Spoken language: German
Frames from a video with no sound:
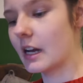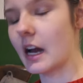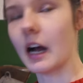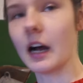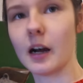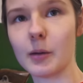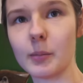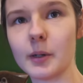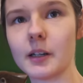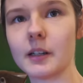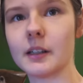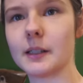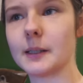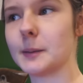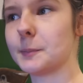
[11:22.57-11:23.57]

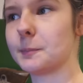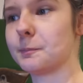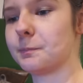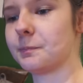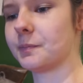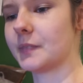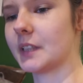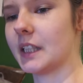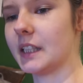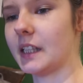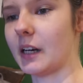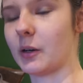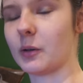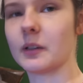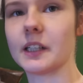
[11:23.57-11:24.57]
Aber ähm, genau,